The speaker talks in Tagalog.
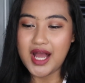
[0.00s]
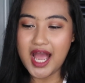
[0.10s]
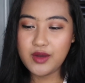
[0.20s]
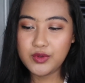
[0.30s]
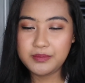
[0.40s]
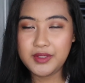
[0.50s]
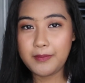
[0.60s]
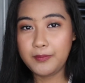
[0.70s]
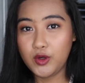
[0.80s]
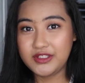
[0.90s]
I would be
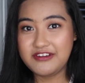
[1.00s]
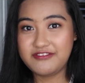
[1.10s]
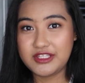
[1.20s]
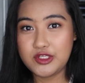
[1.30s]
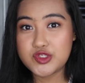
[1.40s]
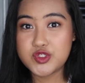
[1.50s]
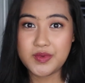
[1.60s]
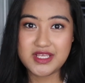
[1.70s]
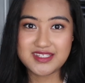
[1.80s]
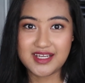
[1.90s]
uploading videos
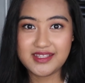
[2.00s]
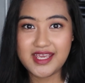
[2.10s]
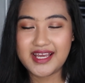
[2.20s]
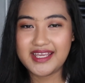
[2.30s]
tuwing Sunday,